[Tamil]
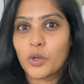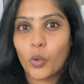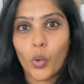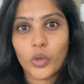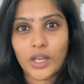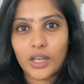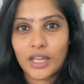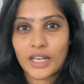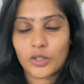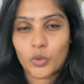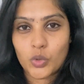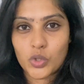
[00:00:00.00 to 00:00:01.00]
பட் ஓகே
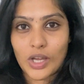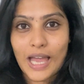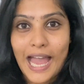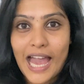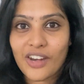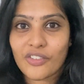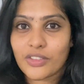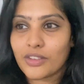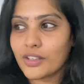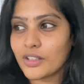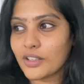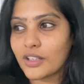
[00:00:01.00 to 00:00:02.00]
எனக்கு கொஞ்சம் ஹேர்
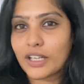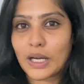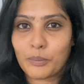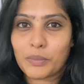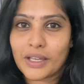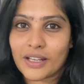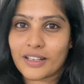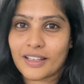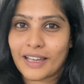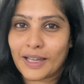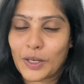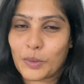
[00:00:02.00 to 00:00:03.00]
வந்து
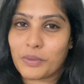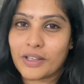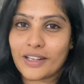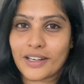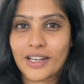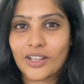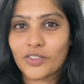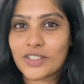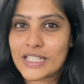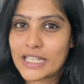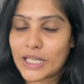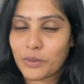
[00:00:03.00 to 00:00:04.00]
கம்மியான ஹேர்
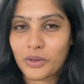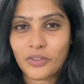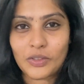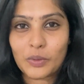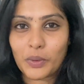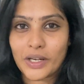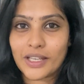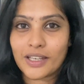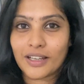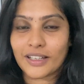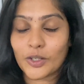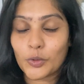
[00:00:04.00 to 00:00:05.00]
அப்படின்றனால வந்து சீக்கிரமே வந்து
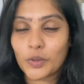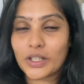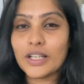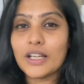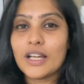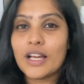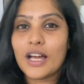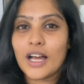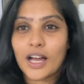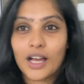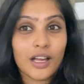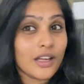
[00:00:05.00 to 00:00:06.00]
பண்ணிட்டாங்க அவங்க
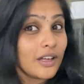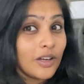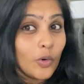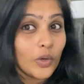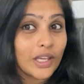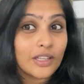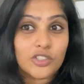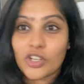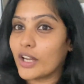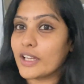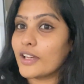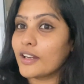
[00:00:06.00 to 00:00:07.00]
ஓகே
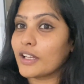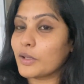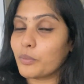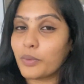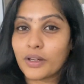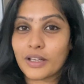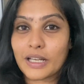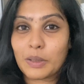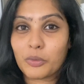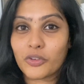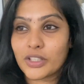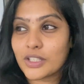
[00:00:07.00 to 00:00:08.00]
ஜாலியாக இருக்குது இப்போ
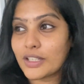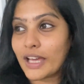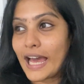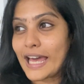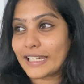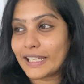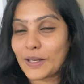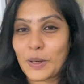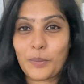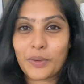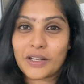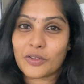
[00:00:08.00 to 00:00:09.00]
நம்ம வந்துட்டு ஹேர்
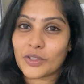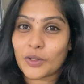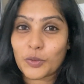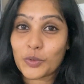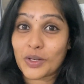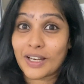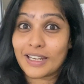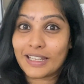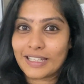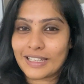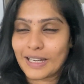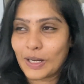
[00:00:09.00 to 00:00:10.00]
கட்லாம் பண்ணிட்டு வந்தால் கொஞ்சம்
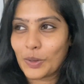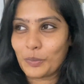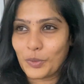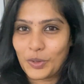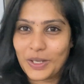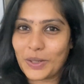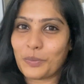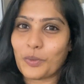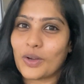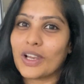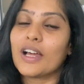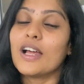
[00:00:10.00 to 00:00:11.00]
நல்ல நல்ல மூடில்
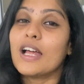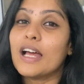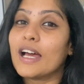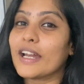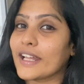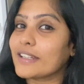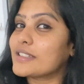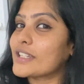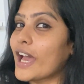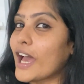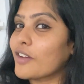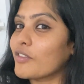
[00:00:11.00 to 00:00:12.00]
இருப்போம்ல
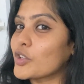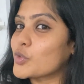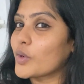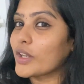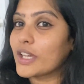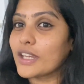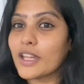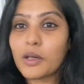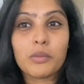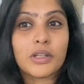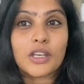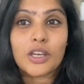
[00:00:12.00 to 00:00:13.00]
நெக்ஸ்ட்டு ஹேர் வாஷ் வரைக்கும்
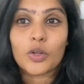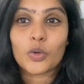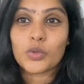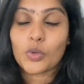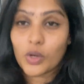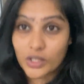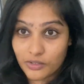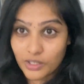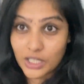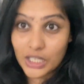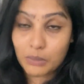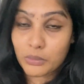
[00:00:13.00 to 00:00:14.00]
இதே மாதிரி இருக்கும் ஸோ
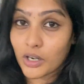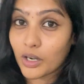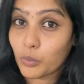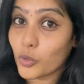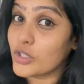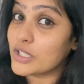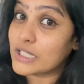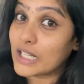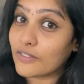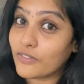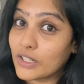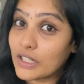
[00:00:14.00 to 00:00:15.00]
அது வரைக்கும் நம்மளால்
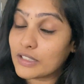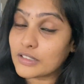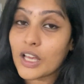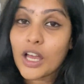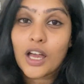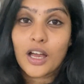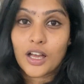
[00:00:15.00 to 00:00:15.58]
முடிஞ்ச செல்ஃபீஸ்